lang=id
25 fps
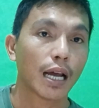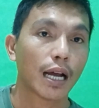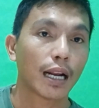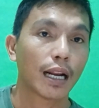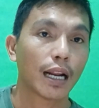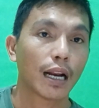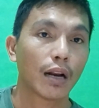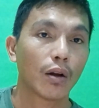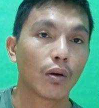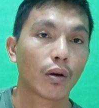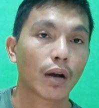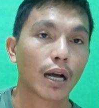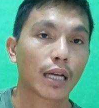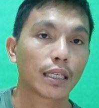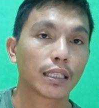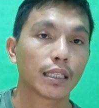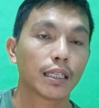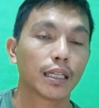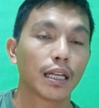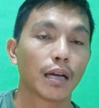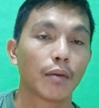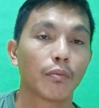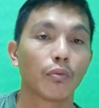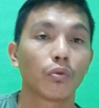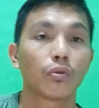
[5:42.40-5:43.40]
ada lokasi
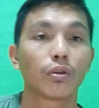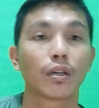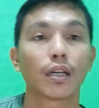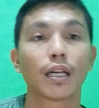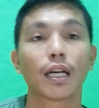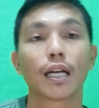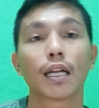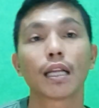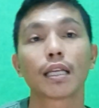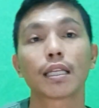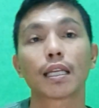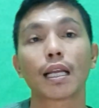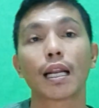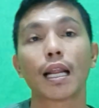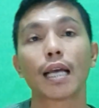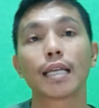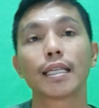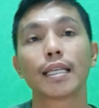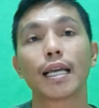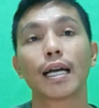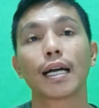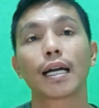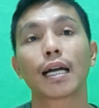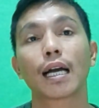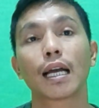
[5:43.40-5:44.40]
namun tidak ada
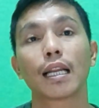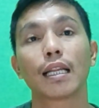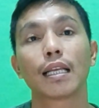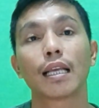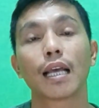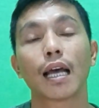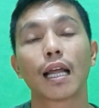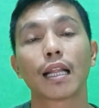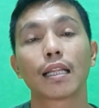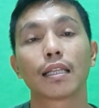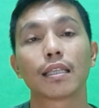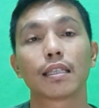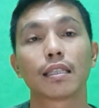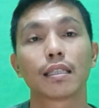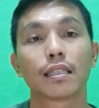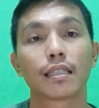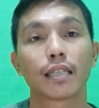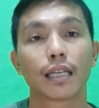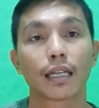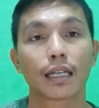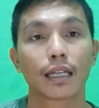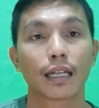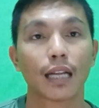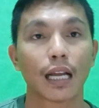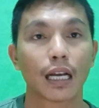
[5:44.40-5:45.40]
salahnya kalian
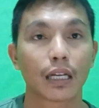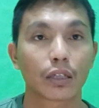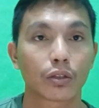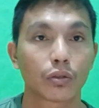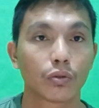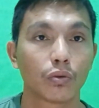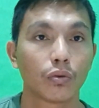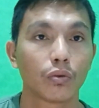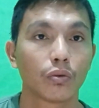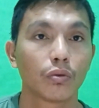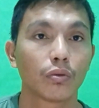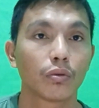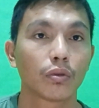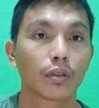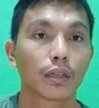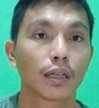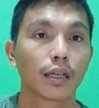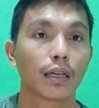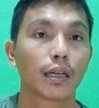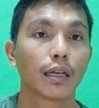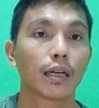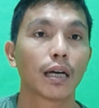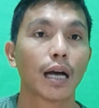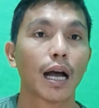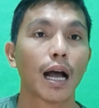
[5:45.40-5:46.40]
cek langsung
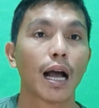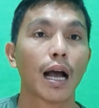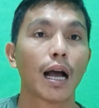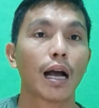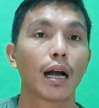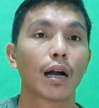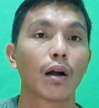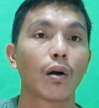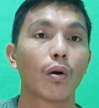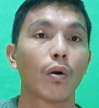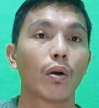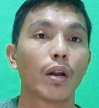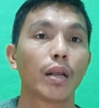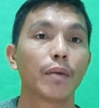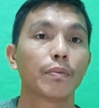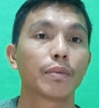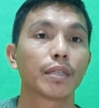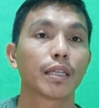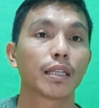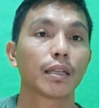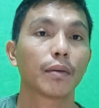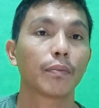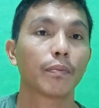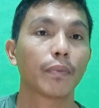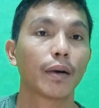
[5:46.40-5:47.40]
ke coding
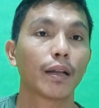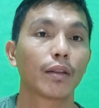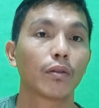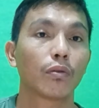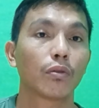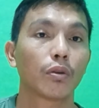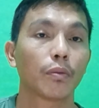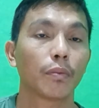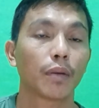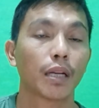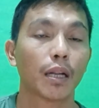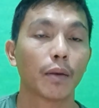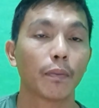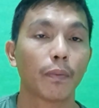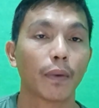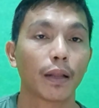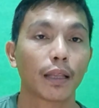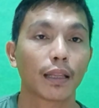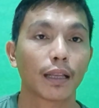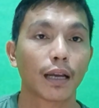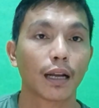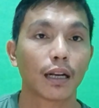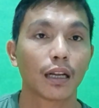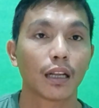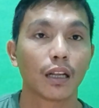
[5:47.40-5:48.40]
setempat untuk
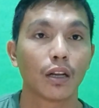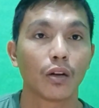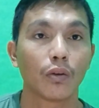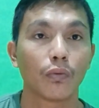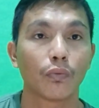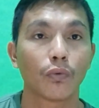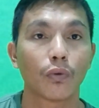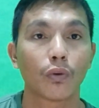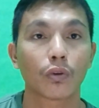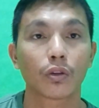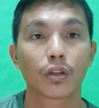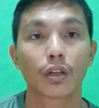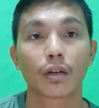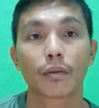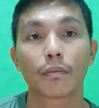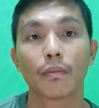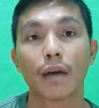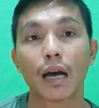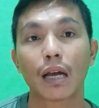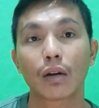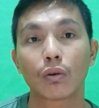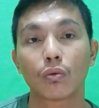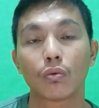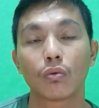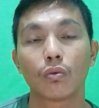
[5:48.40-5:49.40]
mendapatkan info
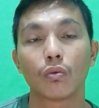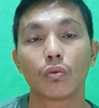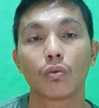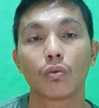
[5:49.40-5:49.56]
terbaru